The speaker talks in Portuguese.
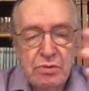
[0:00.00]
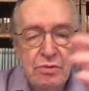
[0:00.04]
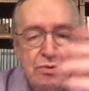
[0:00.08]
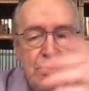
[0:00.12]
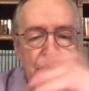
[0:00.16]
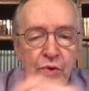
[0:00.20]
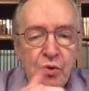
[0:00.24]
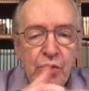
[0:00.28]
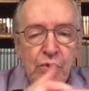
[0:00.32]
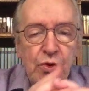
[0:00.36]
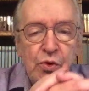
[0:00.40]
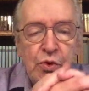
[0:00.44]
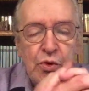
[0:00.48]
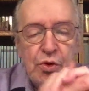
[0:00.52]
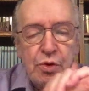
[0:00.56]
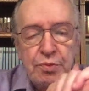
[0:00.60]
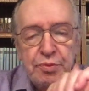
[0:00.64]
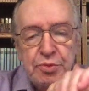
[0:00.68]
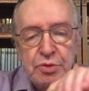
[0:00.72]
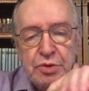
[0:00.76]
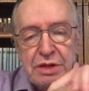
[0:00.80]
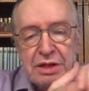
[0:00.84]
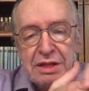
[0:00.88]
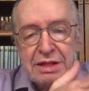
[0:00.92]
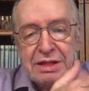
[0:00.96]
um
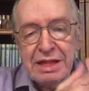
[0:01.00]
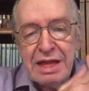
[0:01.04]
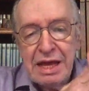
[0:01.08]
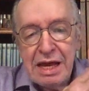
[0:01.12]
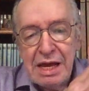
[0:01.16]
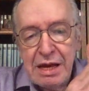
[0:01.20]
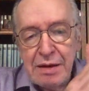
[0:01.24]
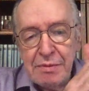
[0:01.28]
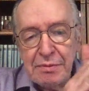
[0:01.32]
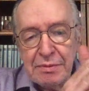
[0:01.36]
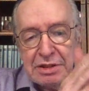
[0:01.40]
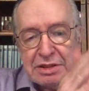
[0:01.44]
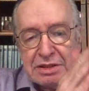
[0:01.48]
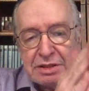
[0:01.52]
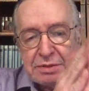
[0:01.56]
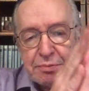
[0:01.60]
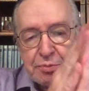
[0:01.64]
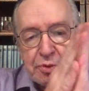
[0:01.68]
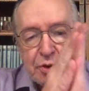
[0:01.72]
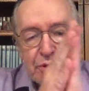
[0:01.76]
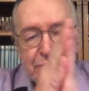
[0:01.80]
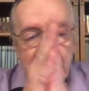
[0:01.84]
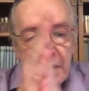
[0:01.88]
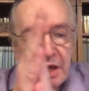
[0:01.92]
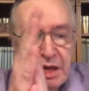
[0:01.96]
corpo de temas e
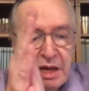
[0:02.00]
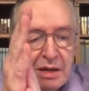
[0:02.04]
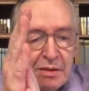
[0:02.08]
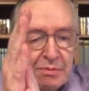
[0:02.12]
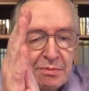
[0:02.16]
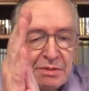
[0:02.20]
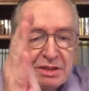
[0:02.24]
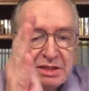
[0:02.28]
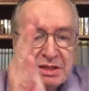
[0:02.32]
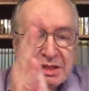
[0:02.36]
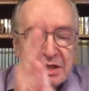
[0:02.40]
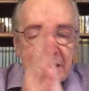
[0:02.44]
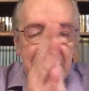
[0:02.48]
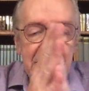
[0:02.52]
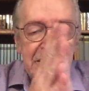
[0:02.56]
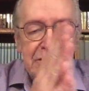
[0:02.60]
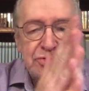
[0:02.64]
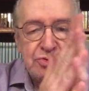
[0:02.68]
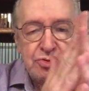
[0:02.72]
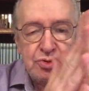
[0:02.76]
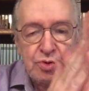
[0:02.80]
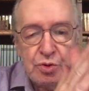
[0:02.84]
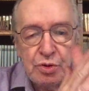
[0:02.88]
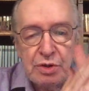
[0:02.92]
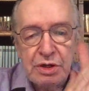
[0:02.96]
problemas e
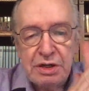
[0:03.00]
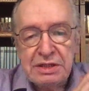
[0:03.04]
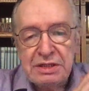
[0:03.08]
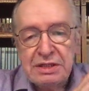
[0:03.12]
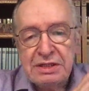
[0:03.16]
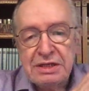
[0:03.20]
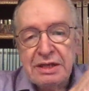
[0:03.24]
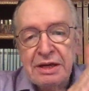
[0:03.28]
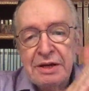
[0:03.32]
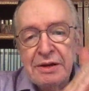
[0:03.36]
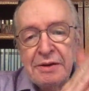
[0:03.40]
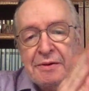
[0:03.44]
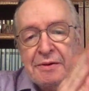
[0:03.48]
questões